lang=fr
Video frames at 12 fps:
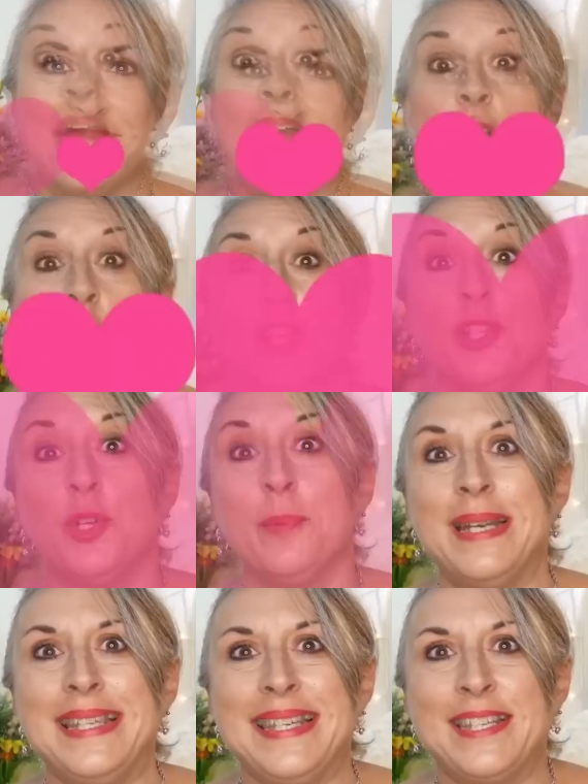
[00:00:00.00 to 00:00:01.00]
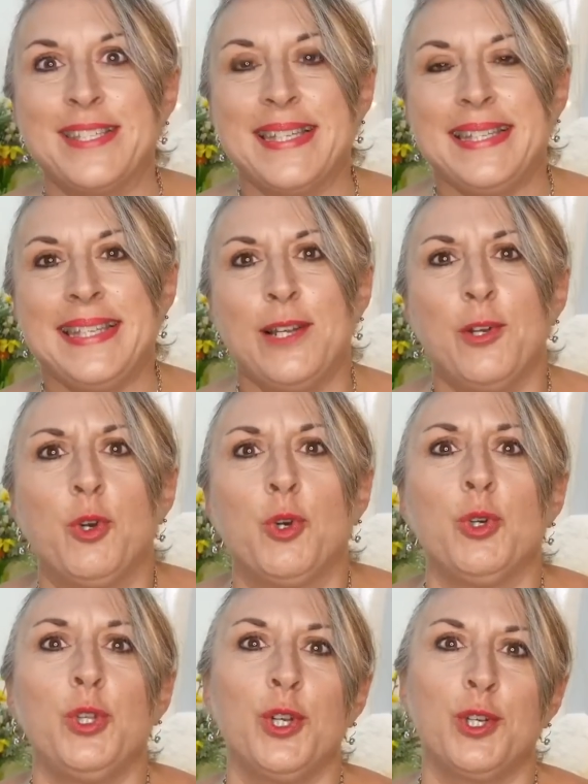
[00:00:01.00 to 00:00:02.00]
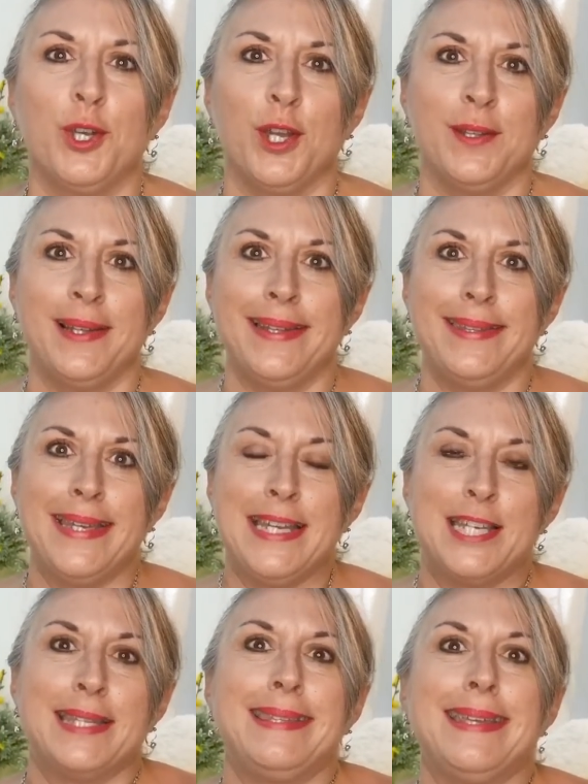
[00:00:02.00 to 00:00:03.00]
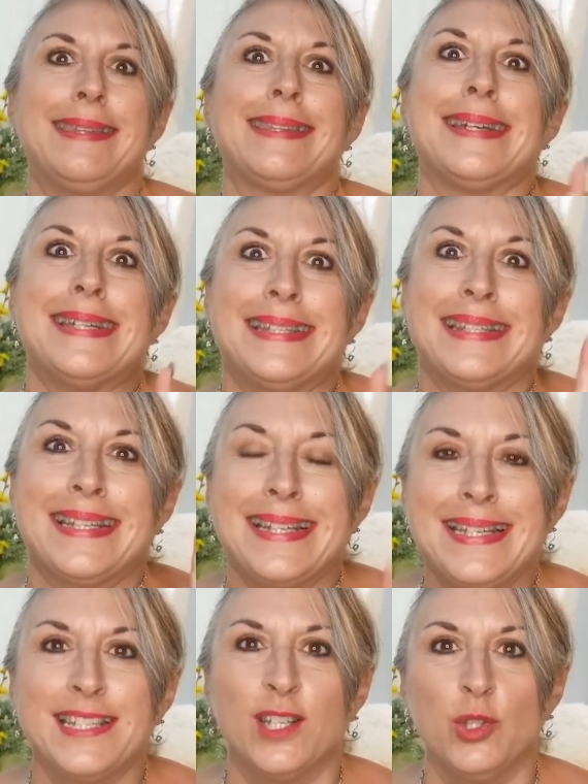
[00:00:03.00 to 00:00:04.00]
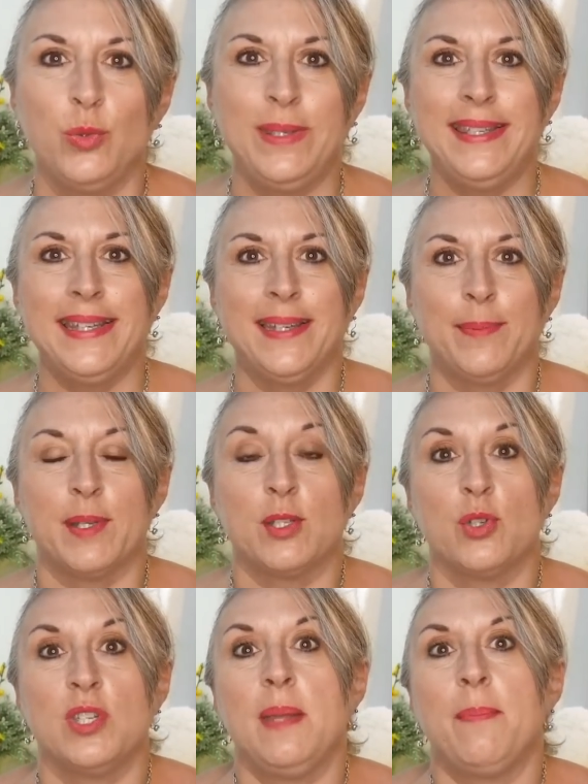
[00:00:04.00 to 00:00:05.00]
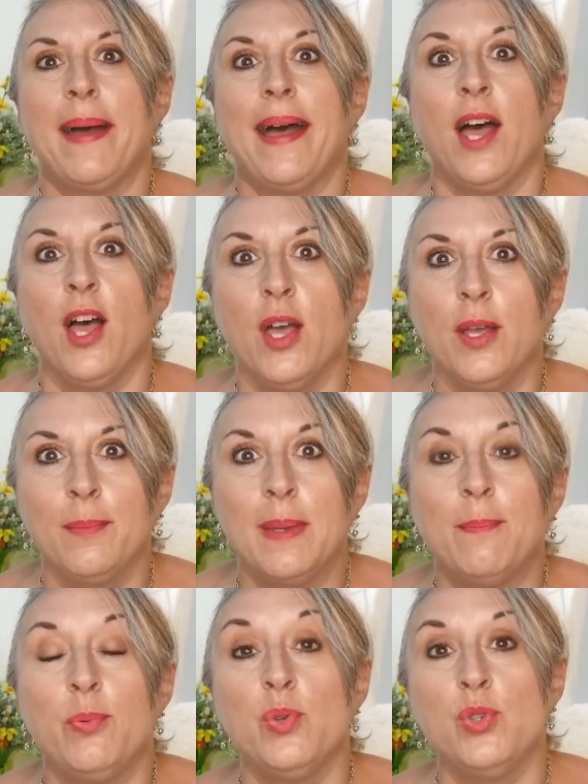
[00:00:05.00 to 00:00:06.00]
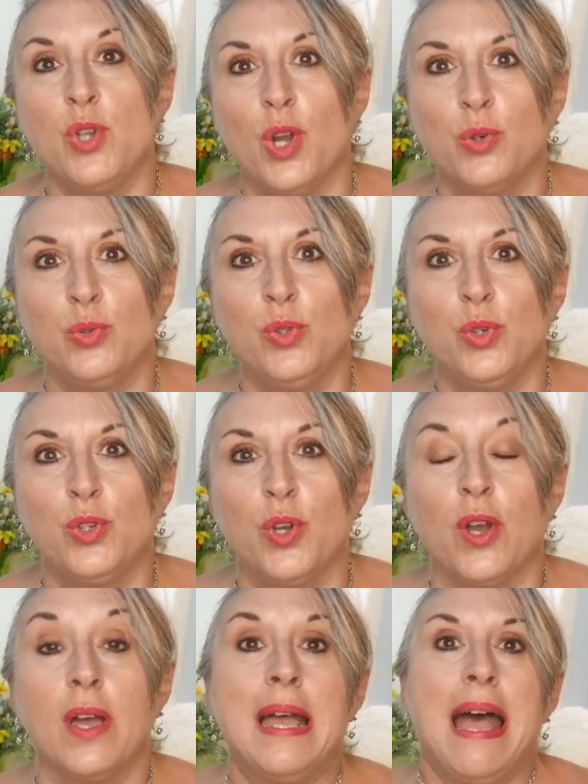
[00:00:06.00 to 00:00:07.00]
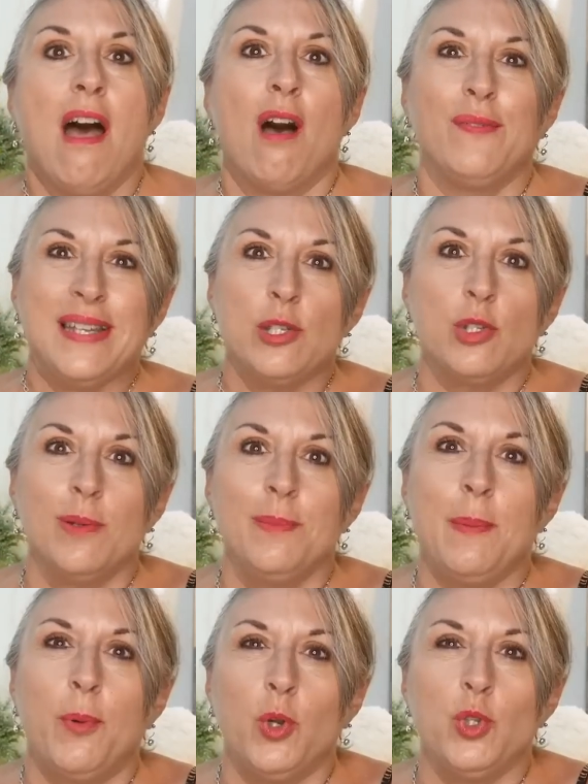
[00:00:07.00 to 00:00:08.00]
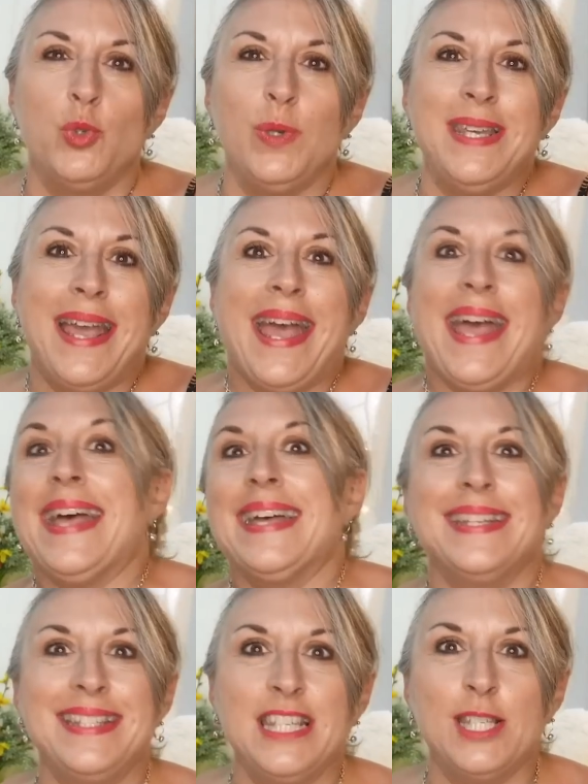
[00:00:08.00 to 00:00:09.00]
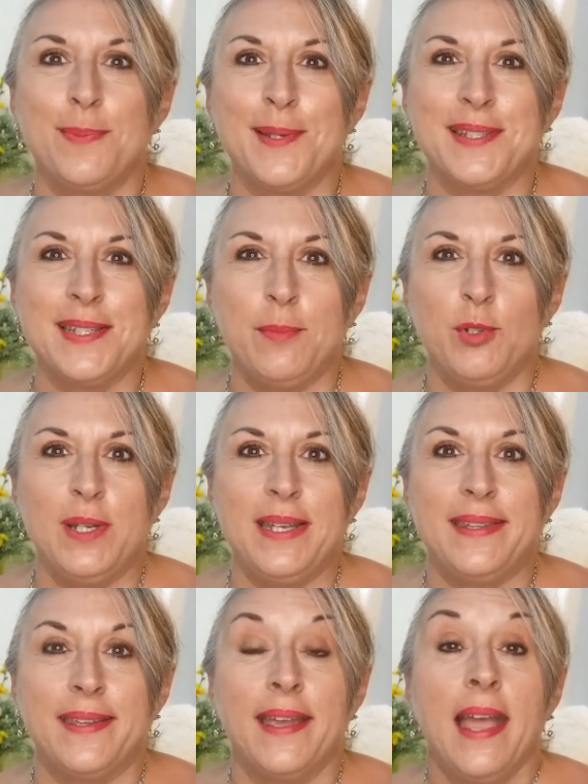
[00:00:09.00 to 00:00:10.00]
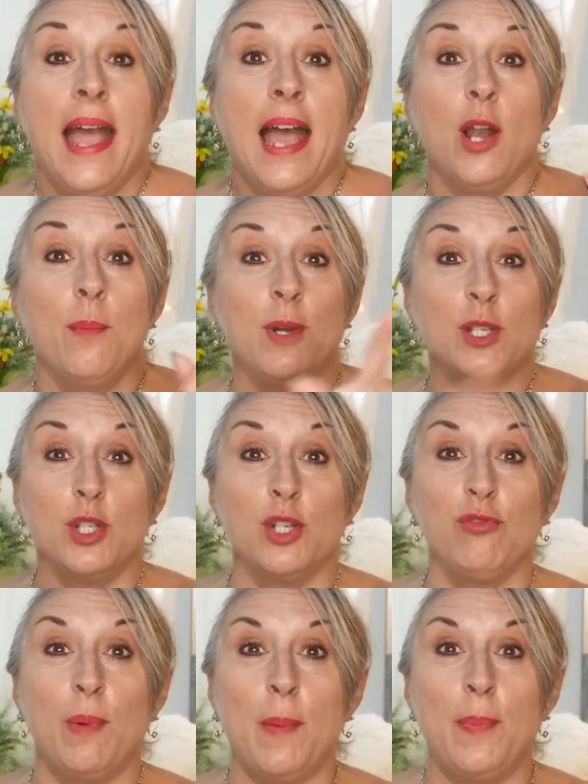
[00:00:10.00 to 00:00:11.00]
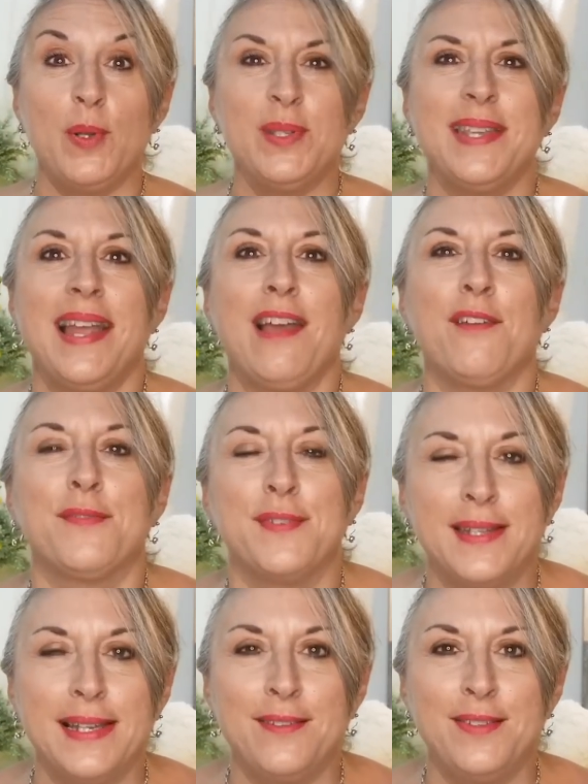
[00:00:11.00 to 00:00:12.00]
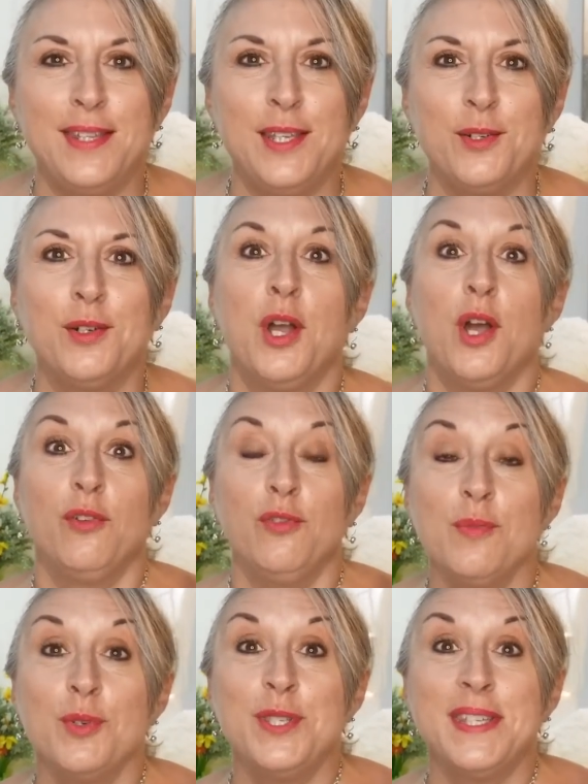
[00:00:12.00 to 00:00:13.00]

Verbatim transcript: Alors quand on m'a dit que c'était le coup de cœur de l'été, j'étais très très ennuyée parce que je n'ai pas un mais plusieurs coups de cœur. En fait, ce sont mes produits indispensables de l'été. Alors moi ce que je vous propose c'est à la fin de la vidéo, vous me